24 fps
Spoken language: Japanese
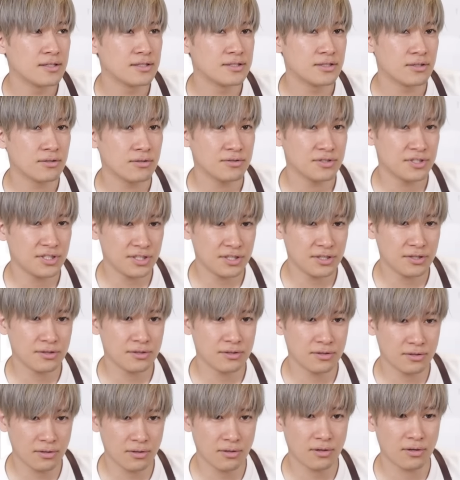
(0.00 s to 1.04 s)
正直
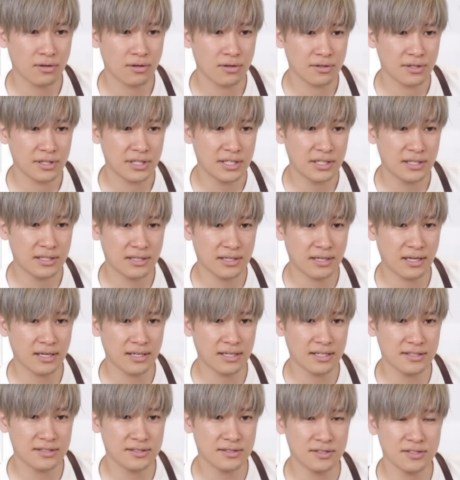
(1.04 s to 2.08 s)
言うと1ヶ
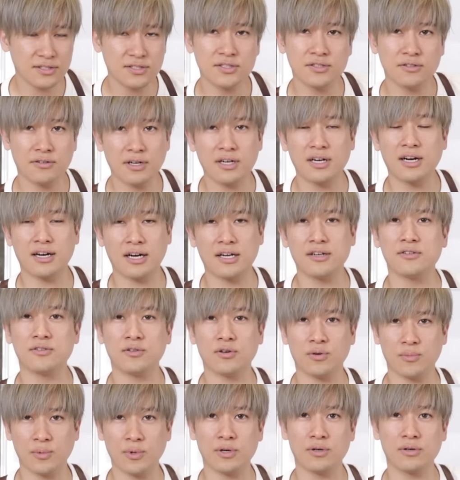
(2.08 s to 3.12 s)
月以上はかかる
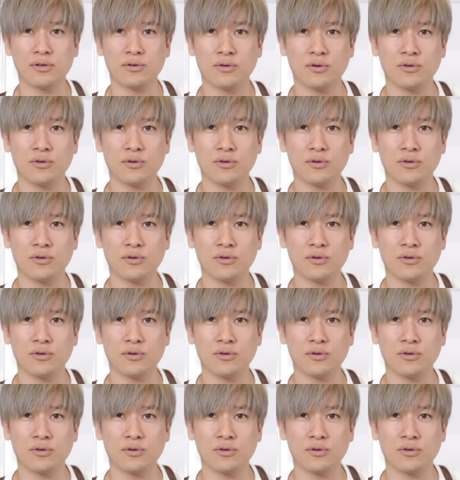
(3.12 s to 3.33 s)
と思う